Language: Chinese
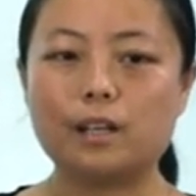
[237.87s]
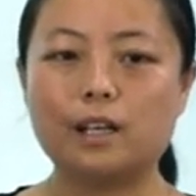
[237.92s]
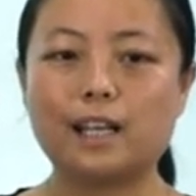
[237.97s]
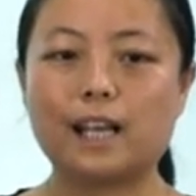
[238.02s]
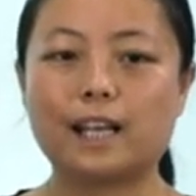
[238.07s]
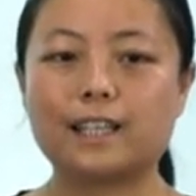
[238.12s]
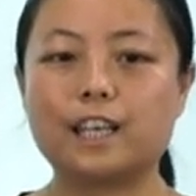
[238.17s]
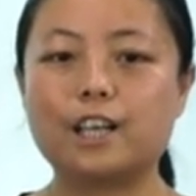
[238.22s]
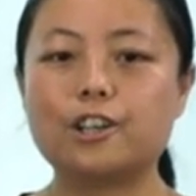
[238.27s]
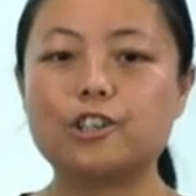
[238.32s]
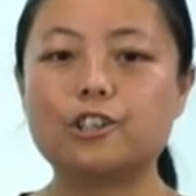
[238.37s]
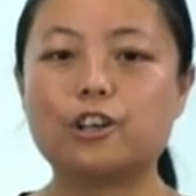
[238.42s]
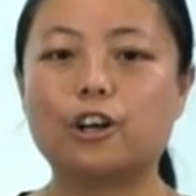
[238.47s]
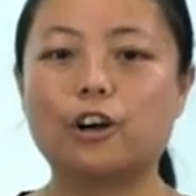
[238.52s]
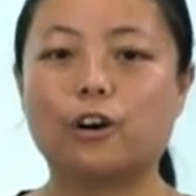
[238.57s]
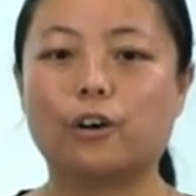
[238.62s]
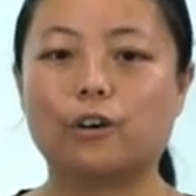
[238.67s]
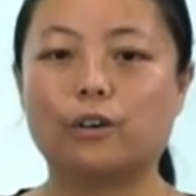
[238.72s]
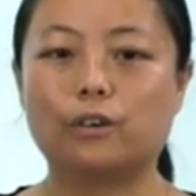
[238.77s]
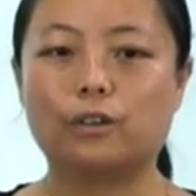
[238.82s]
两年之
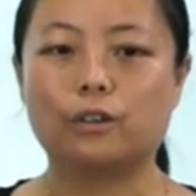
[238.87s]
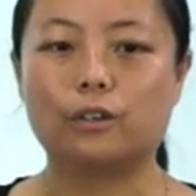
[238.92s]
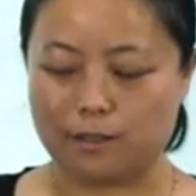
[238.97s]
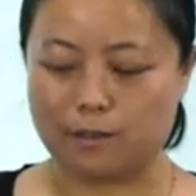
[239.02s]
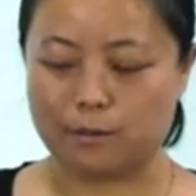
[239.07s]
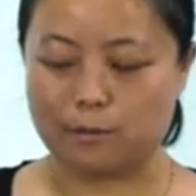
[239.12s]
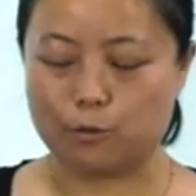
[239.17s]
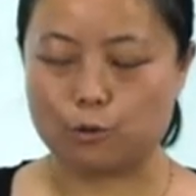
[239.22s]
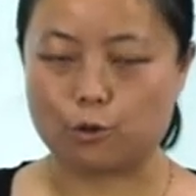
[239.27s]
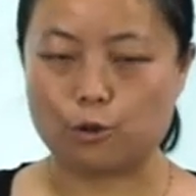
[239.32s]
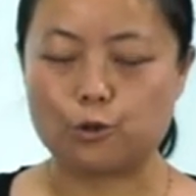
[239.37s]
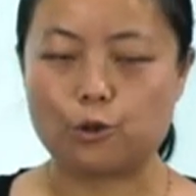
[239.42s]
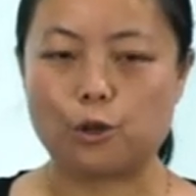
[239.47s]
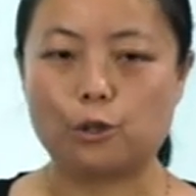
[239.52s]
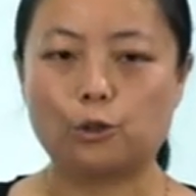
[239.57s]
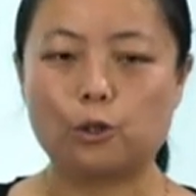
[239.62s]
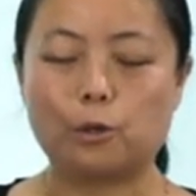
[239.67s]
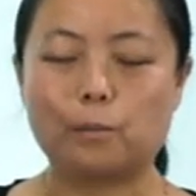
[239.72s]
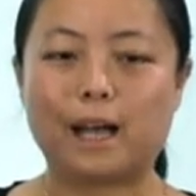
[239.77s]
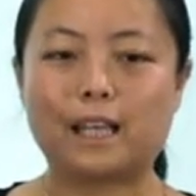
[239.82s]
后，左
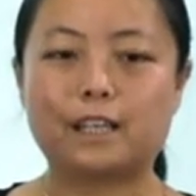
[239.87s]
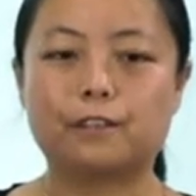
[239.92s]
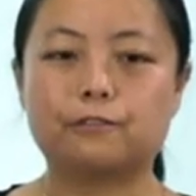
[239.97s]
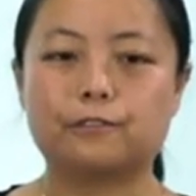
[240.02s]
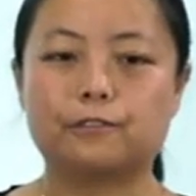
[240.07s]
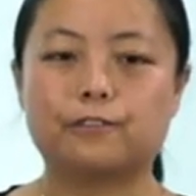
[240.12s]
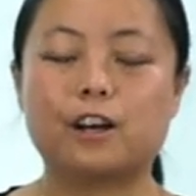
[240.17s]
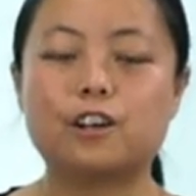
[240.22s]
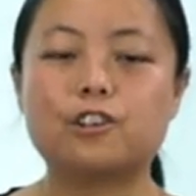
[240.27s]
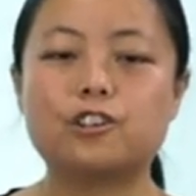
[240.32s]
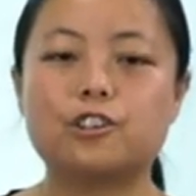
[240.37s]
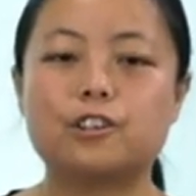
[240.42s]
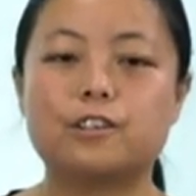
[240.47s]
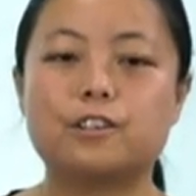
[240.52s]
旋多巴的复方制